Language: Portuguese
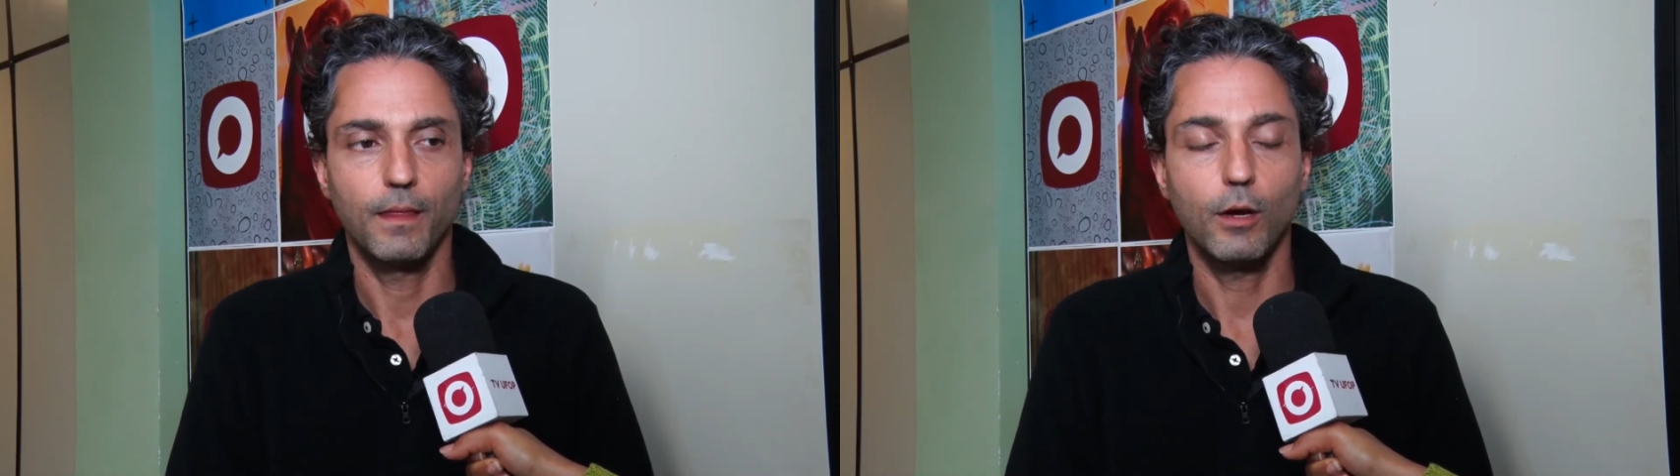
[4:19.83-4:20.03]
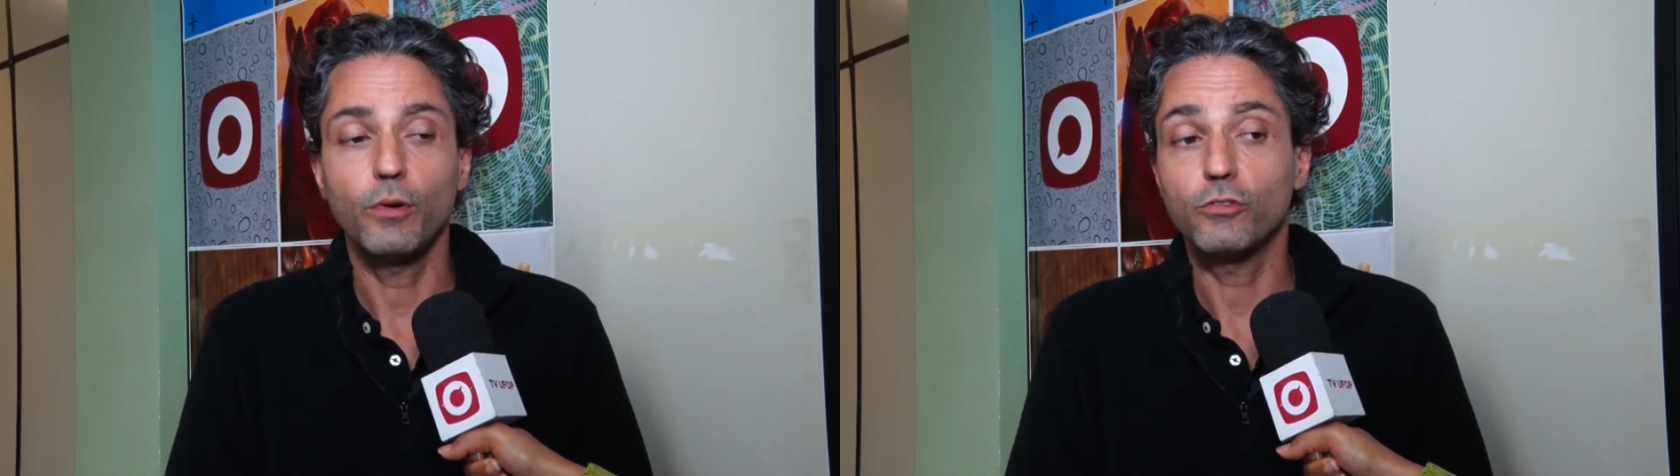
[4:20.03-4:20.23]

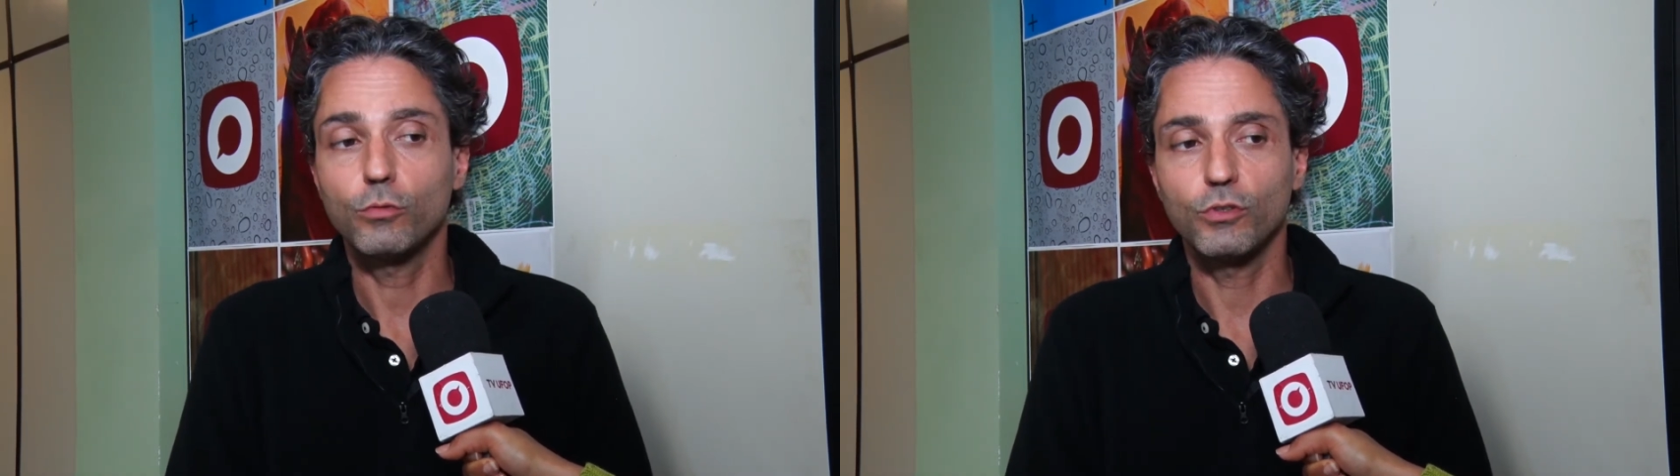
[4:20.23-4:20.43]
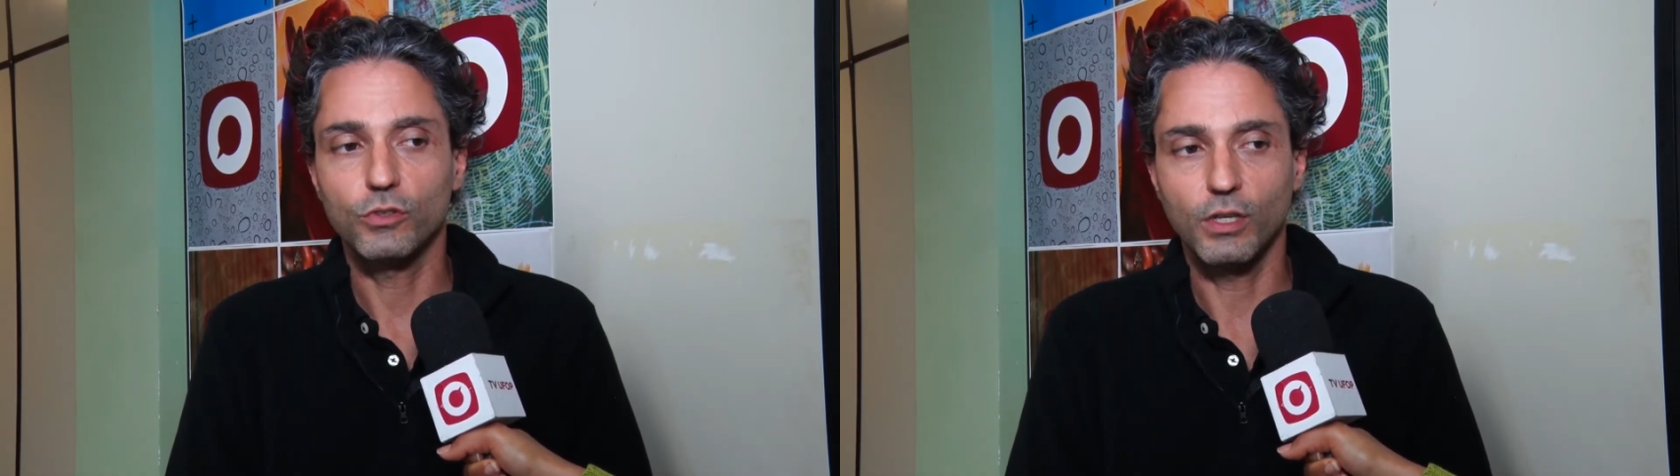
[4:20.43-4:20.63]
É uma
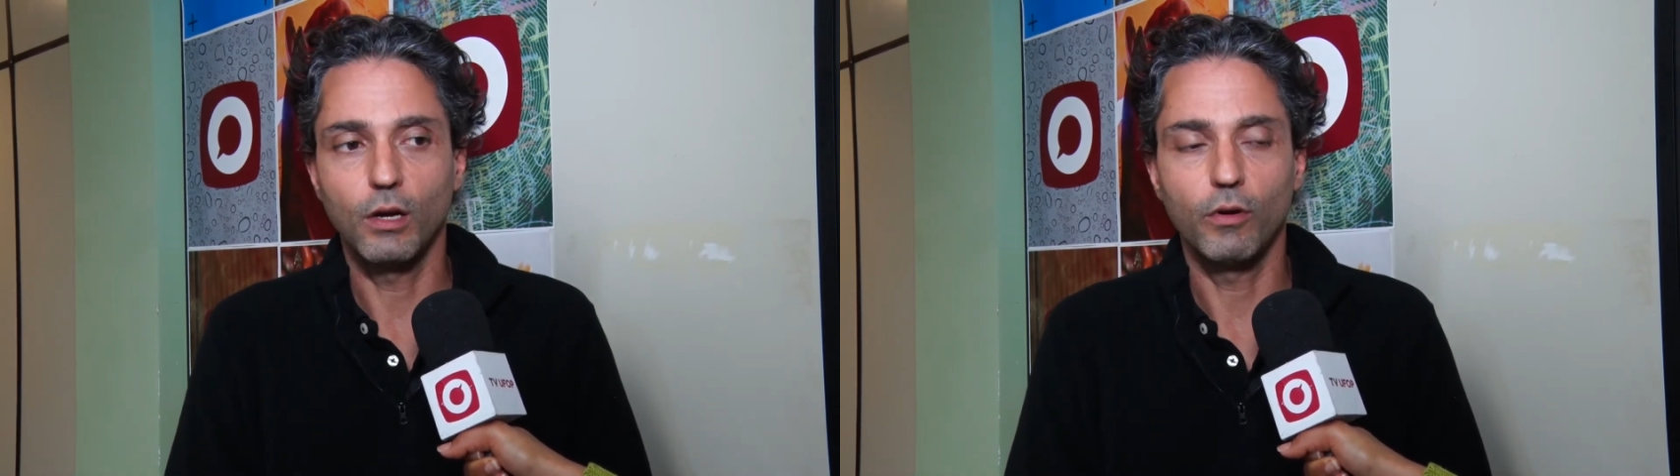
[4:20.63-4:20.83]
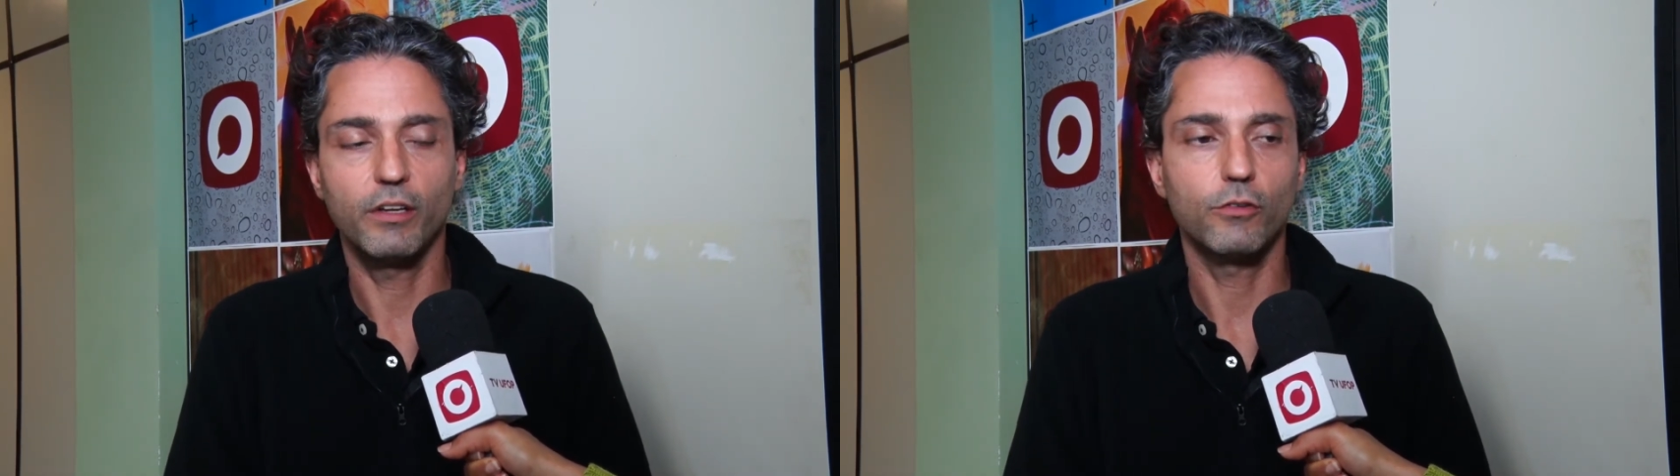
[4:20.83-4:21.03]

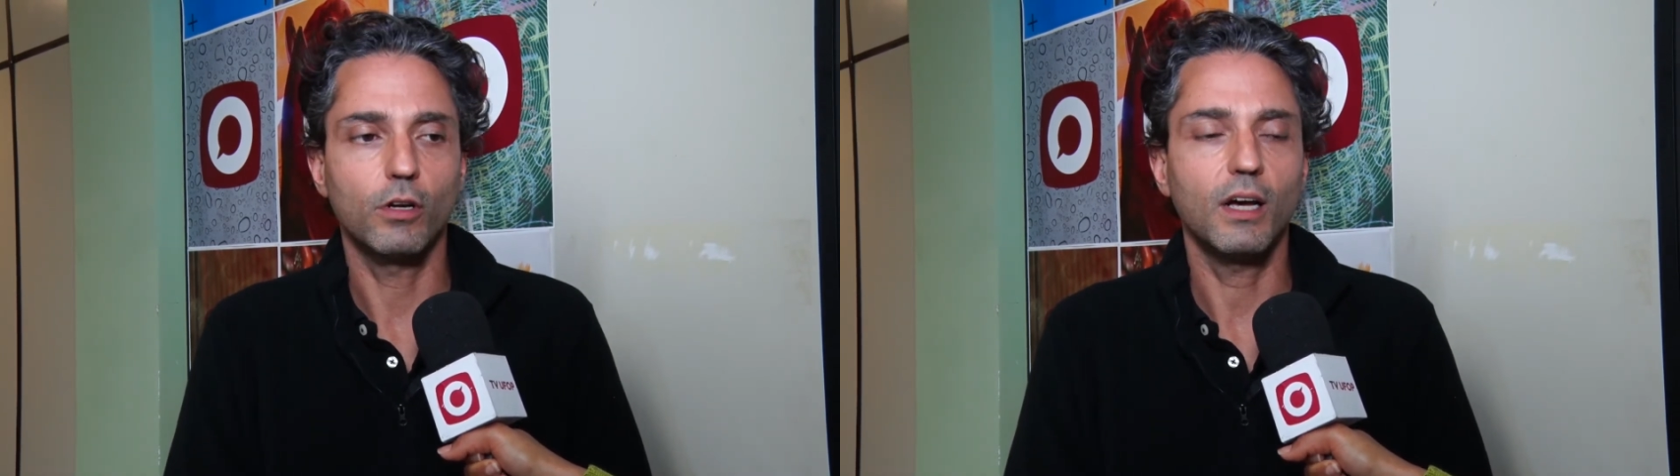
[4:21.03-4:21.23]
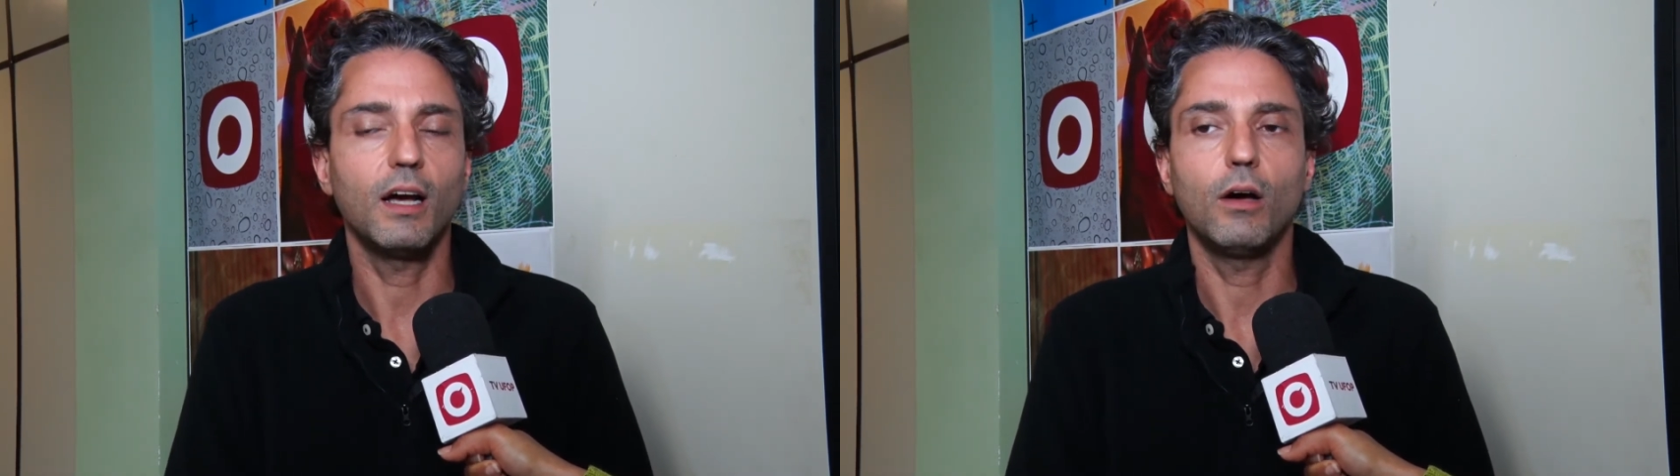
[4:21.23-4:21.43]
instituição
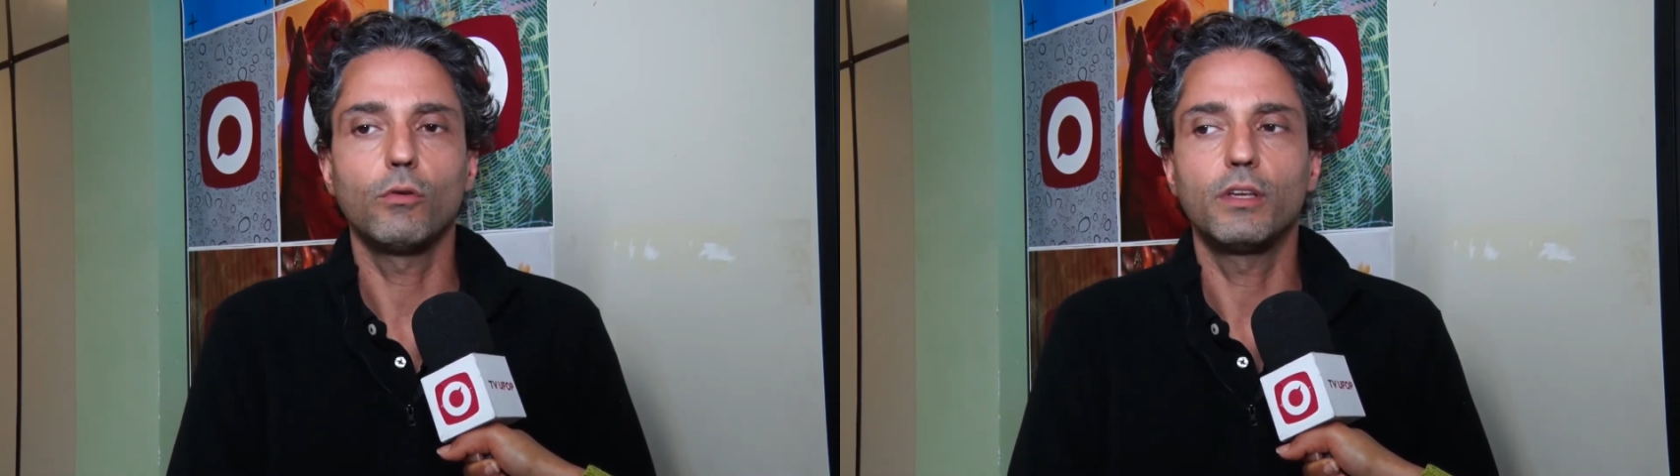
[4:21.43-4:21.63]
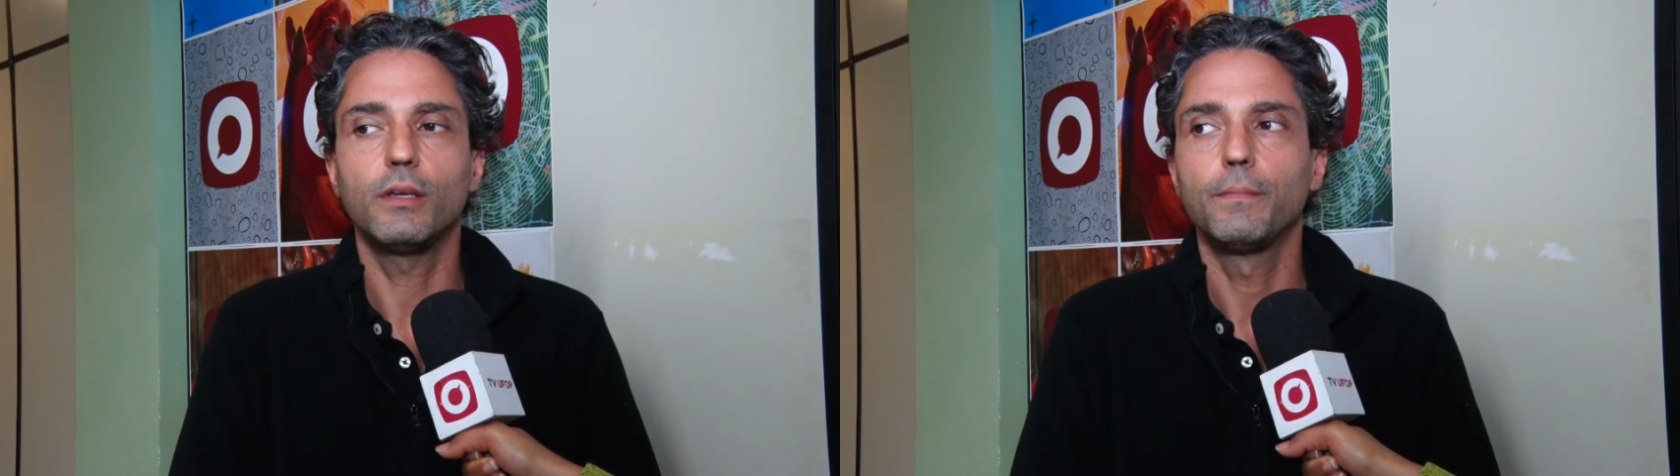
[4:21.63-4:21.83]

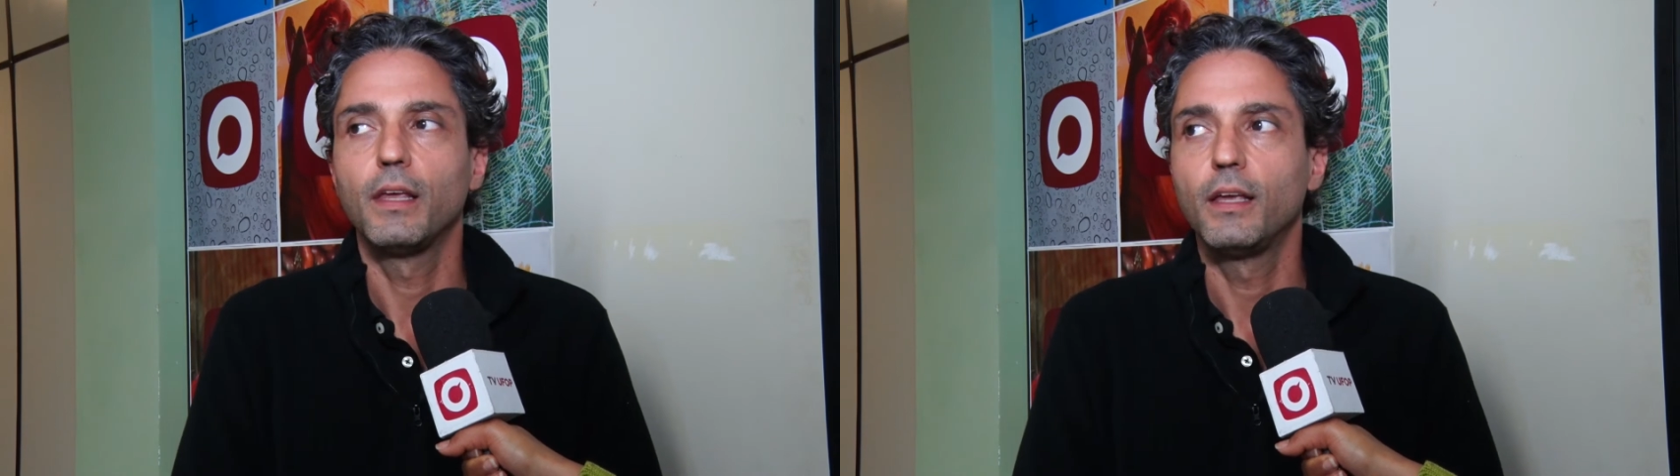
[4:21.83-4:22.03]
regional que,